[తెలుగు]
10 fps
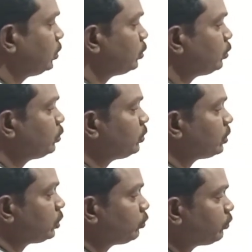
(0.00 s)
యూ డూ
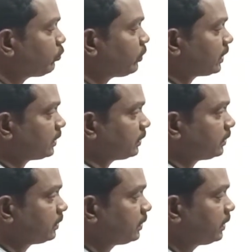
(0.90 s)
యువర్ వర్క్
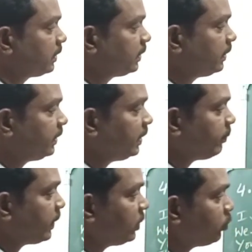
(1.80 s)
నీ
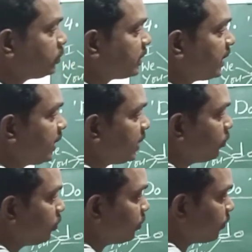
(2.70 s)
పని నువ్వు
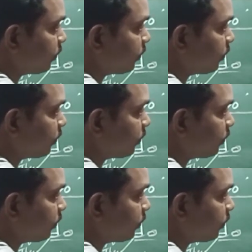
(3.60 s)
చేయగలవు